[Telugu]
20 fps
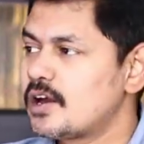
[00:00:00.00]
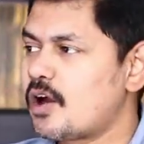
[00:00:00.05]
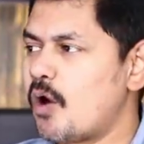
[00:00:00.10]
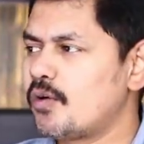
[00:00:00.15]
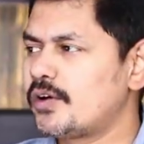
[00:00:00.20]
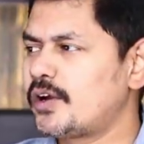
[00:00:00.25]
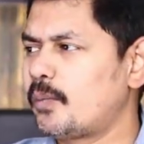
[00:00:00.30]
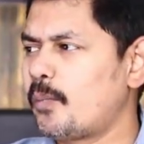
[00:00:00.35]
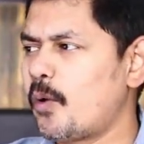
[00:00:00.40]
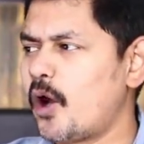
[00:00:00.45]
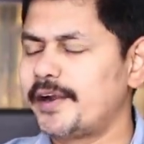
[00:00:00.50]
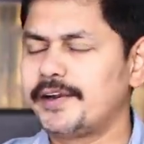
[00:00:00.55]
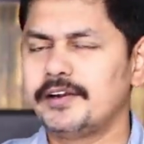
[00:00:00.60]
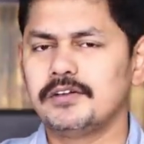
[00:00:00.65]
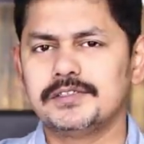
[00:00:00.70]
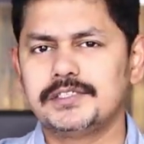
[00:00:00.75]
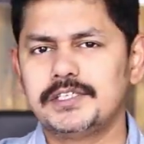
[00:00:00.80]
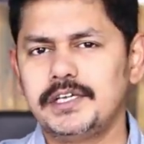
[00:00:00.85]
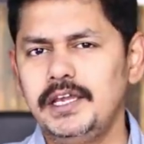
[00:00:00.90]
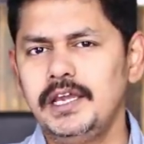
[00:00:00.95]
కౌంటర్ పాయింట్
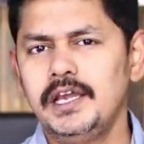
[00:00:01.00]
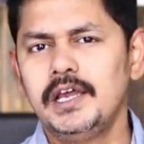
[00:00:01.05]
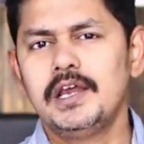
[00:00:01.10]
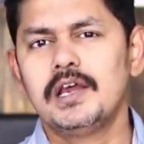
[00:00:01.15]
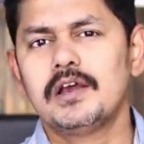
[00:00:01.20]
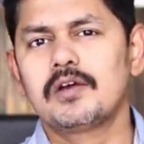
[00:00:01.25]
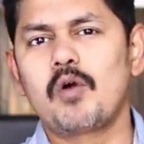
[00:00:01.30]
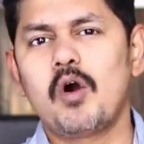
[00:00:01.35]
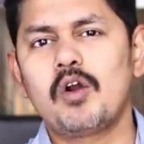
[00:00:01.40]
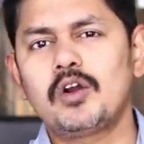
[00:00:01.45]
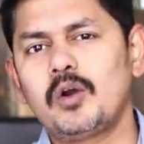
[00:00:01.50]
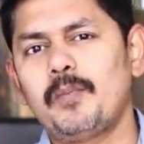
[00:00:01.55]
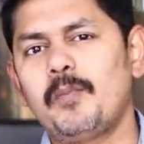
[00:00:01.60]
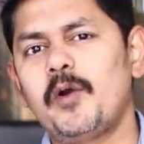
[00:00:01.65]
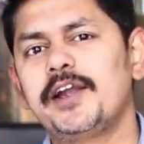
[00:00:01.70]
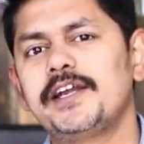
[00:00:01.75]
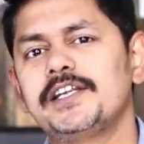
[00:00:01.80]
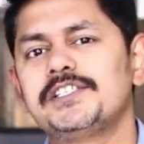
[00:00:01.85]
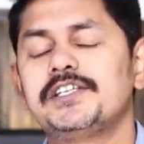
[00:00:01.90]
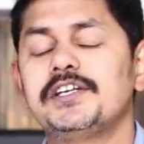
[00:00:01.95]
నుంచి కౌంటర్
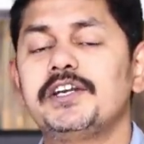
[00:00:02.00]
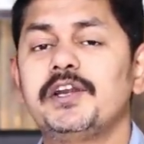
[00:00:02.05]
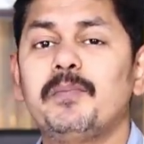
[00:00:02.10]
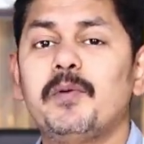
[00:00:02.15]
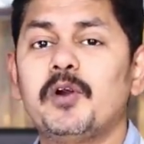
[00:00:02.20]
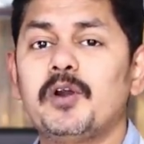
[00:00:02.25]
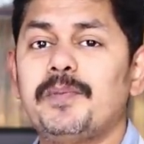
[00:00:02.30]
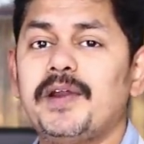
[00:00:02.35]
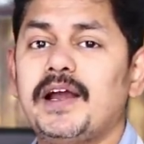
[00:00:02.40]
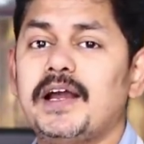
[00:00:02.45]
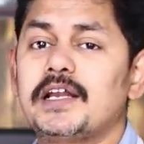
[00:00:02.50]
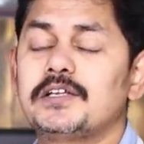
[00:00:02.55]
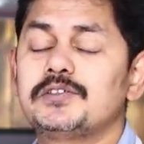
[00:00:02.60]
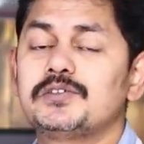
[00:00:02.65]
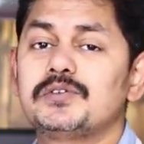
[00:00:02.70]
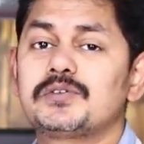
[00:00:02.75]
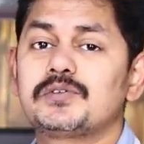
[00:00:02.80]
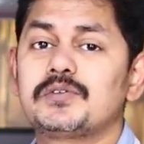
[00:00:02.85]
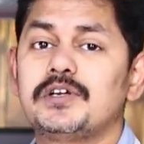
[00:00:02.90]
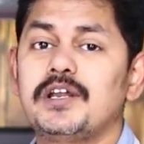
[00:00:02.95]
పాయింట్ ఇచ్చిన రిపోర్ట్ ప్రకారం
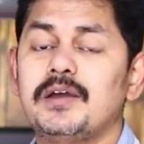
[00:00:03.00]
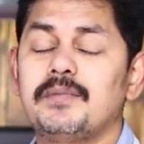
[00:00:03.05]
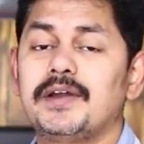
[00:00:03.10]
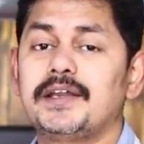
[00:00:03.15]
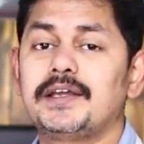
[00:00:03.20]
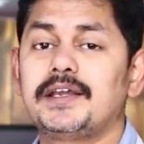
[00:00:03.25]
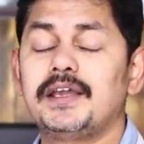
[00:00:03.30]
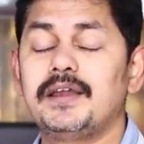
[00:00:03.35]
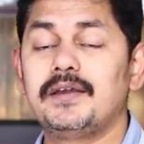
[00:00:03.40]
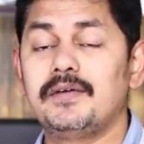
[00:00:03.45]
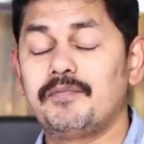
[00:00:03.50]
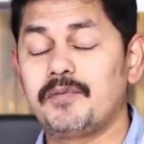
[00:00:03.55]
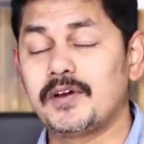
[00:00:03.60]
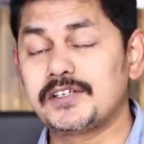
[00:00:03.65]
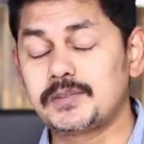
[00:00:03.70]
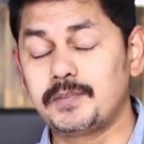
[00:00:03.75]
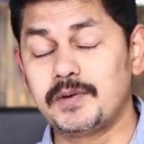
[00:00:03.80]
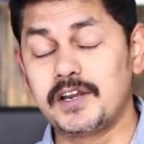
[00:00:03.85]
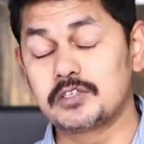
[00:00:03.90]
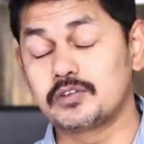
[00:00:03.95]
చూసుకుంటే మనకి
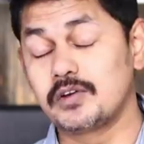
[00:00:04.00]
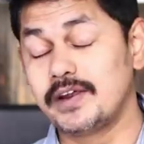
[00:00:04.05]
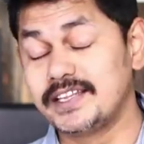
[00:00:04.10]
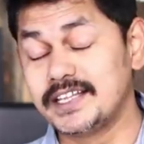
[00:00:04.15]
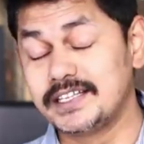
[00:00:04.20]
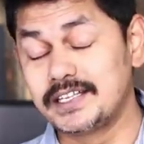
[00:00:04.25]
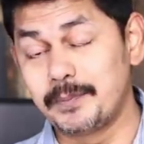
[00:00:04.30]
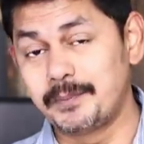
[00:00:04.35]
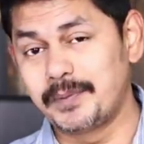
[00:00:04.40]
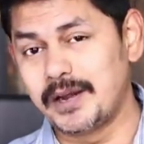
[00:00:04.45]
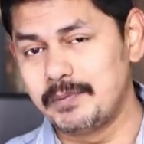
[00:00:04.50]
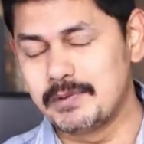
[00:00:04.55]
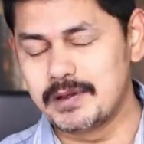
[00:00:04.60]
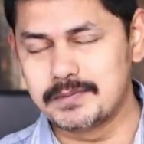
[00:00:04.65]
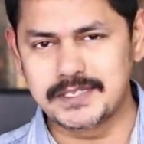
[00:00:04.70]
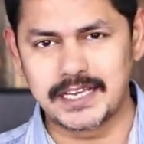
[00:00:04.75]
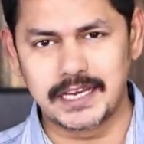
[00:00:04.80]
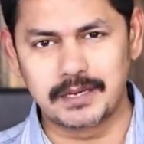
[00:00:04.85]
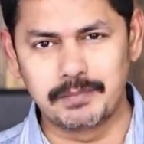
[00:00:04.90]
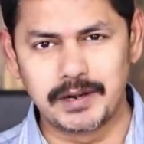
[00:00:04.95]
ఫస్ట్ ప్లేస్లో ఏదైతే
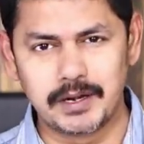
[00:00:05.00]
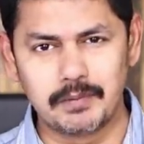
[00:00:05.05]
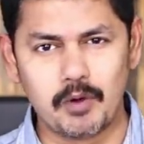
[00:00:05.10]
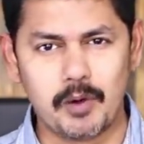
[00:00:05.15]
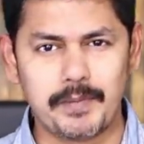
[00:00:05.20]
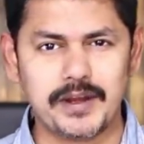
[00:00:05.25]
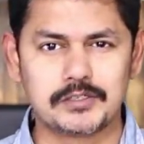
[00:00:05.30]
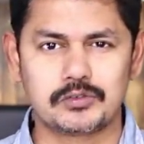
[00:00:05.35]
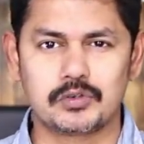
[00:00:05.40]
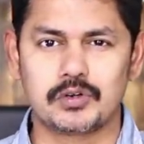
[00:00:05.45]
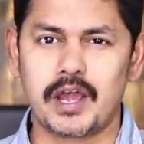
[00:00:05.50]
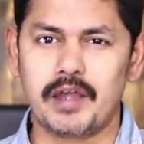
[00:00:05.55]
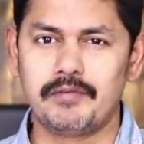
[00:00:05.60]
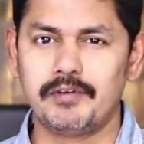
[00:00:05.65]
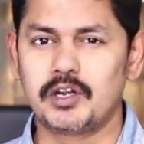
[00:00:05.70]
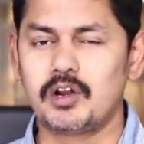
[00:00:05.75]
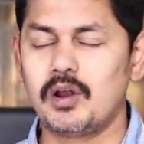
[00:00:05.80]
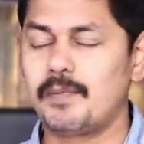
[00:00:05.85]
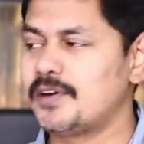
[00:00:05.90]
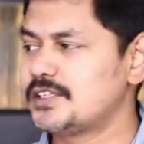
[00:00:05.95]
ప్రీమియం సెగ్మెంట్ మొబైల్స్ ఉన్నాయో
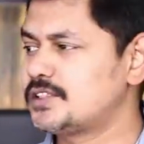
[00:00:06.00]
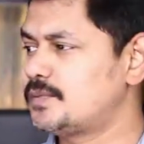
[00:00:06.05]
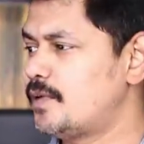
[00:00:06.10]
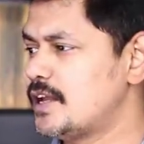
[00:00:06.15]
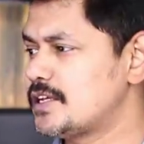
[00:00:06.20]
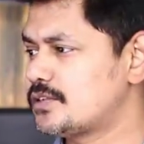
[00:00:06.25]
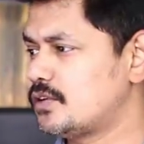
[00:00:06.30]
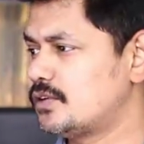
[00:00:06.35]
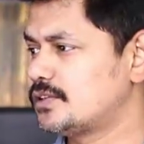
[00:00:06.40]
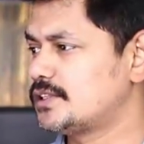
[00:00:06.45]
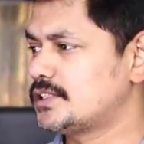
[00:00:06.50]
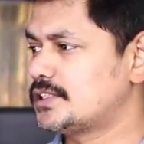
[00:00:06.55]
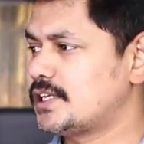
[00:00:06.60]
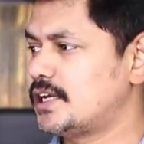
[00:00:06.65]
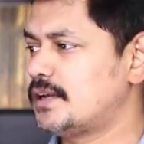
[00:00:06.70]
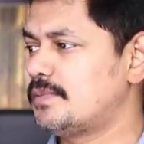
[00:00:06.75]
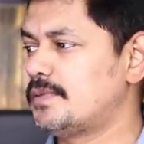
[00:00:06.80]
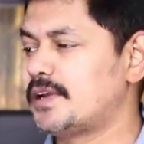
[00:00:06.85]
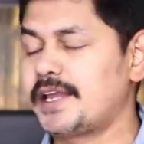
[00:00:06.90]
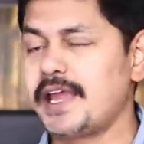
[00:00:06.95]
వీటిలో ఫస్ట్ ప్లేస్లో
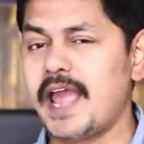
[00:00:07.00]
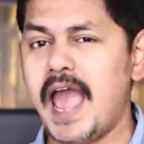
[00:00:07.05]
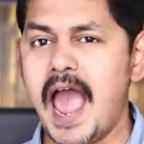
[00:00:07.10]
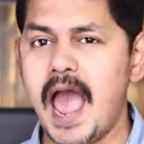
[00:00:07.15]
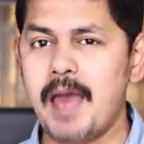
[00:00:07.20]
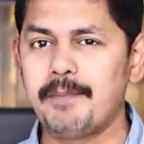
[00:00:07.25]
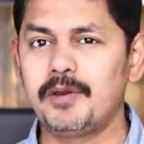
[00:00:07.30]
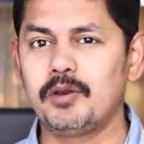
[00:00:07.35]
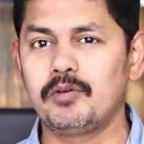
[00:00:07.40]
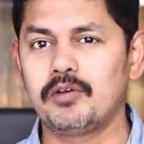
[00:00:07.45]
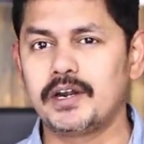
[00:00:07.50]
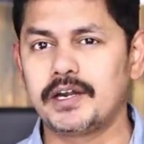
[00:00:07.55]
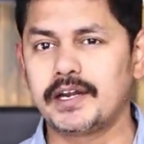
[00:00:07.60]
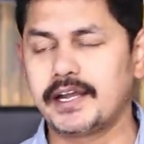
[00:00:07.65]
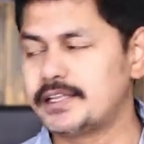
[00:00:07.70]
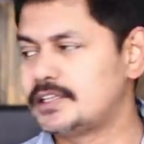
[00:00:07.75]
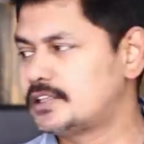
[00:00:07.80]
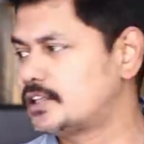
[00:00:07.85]
వచ్చేసరికి మనకి యాపిల్ ఉన్నట్టుగా